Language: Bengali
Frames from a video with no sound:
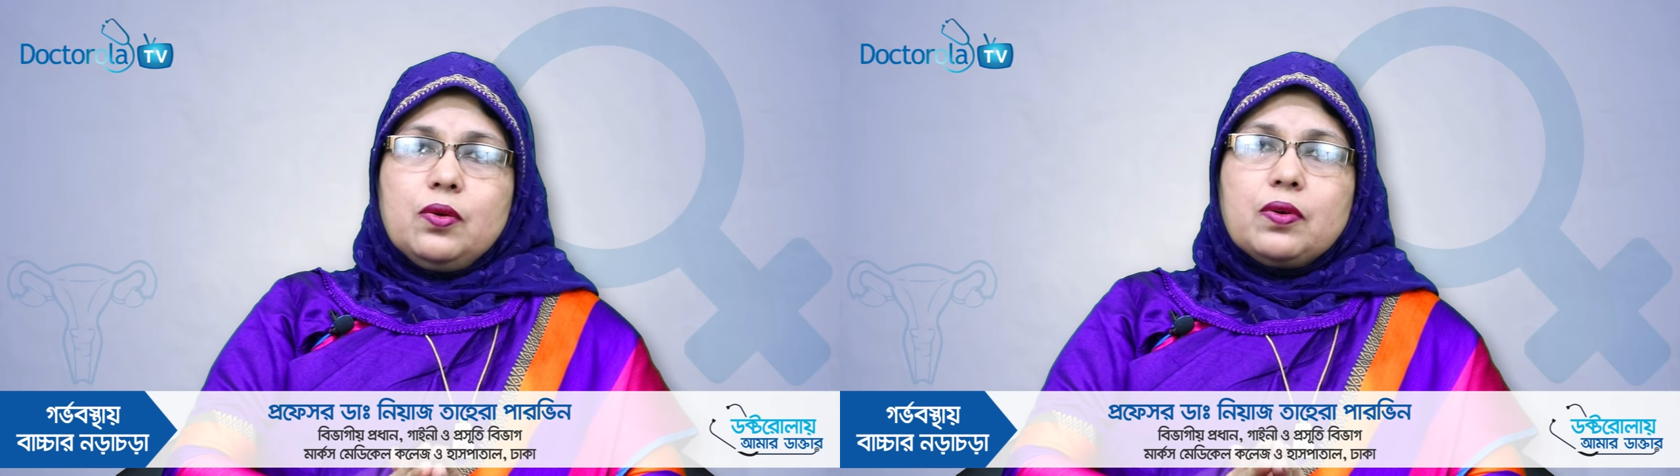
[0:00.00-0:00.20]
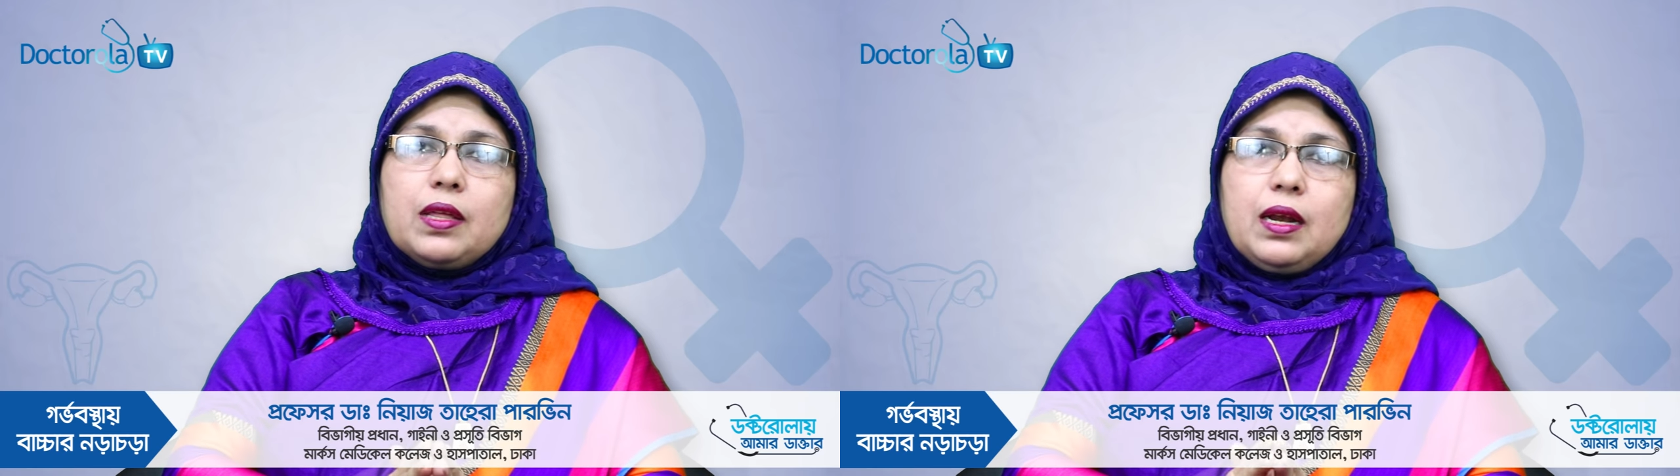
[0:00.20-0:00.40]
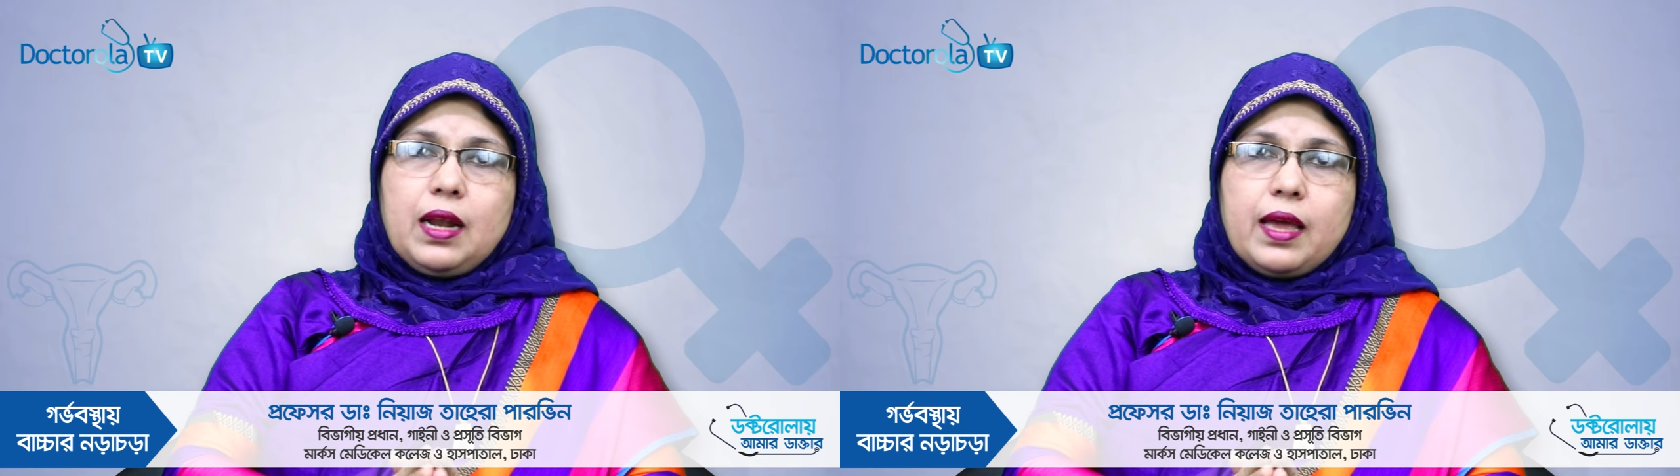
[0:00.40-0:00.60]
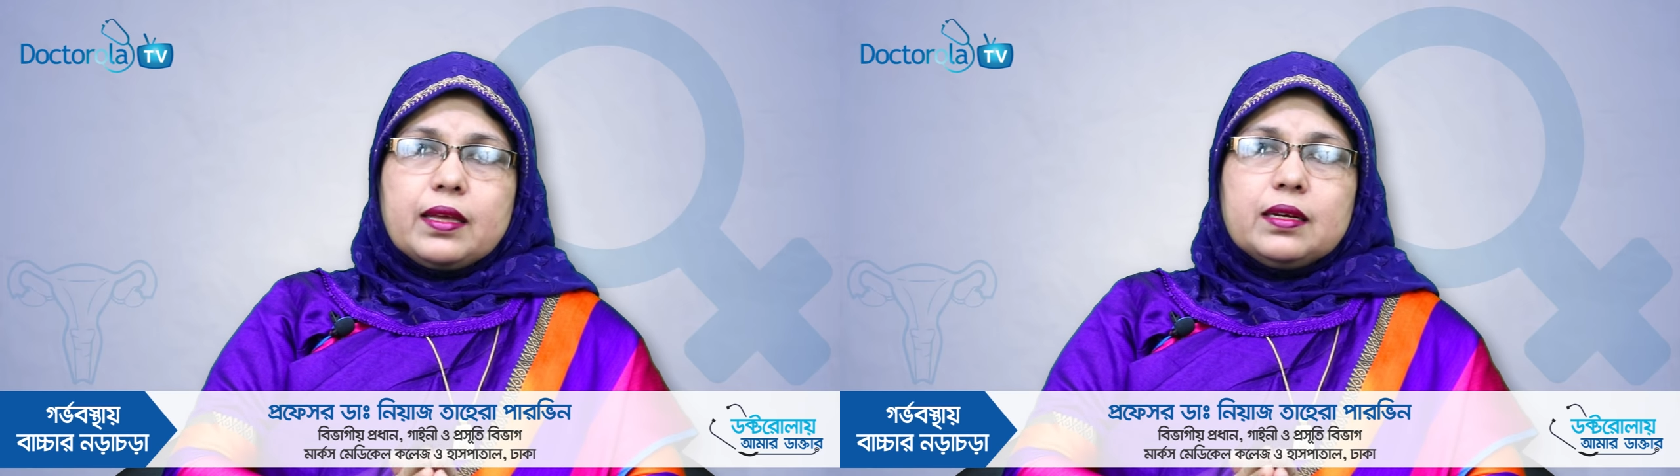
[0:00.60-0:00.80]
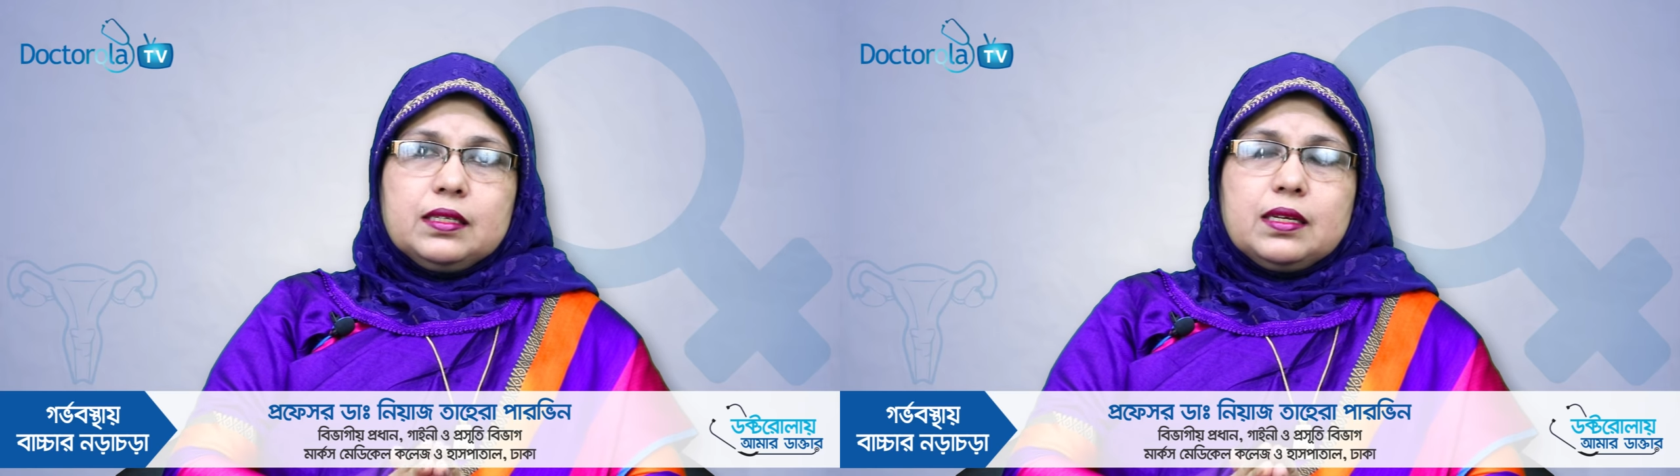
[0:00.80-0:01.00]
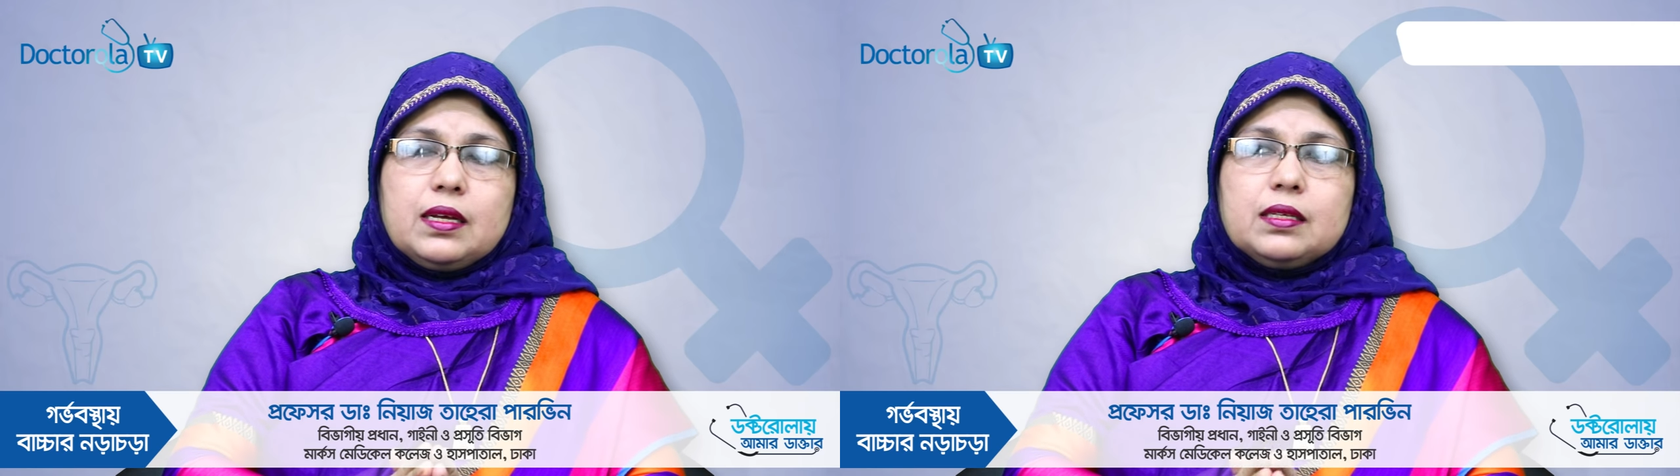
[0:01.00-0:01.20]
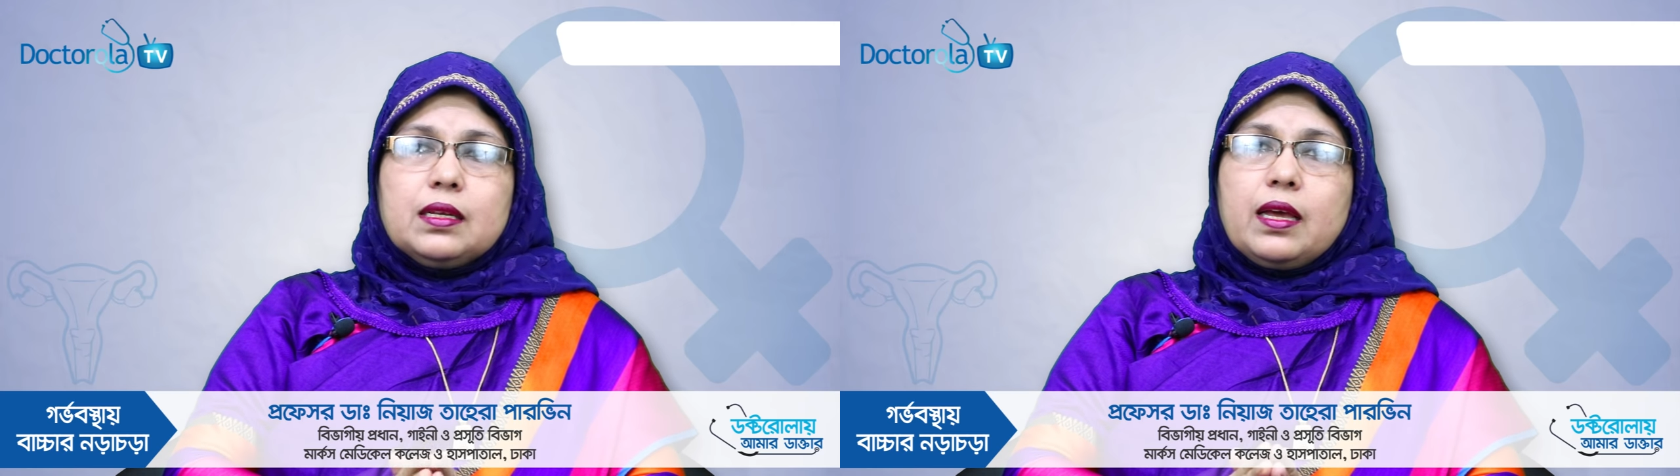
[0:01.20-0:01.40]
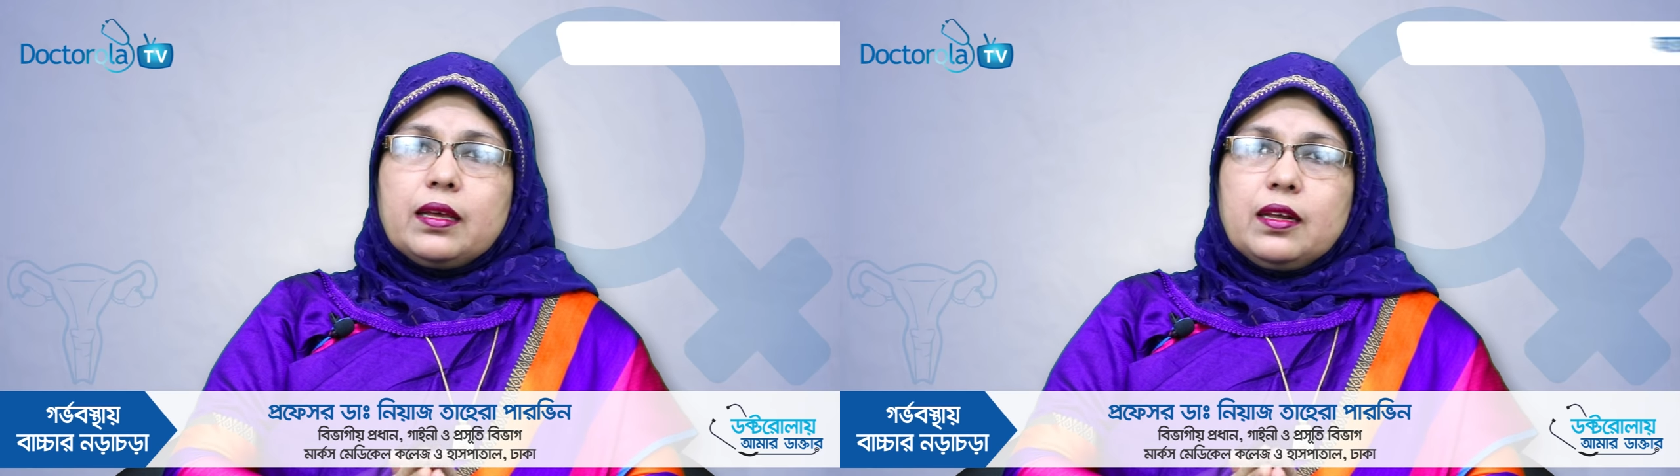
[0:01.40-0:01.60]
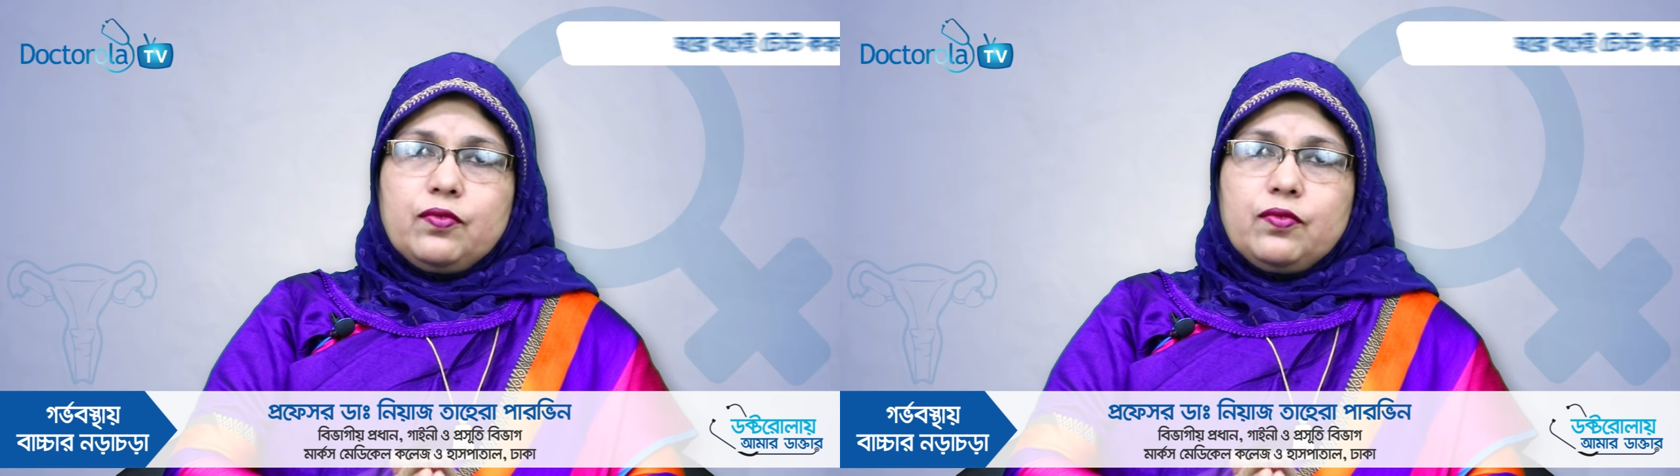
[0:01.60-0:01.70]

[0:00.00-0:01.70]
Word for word: ওখানে লাইকার যেটা আছে লাইকার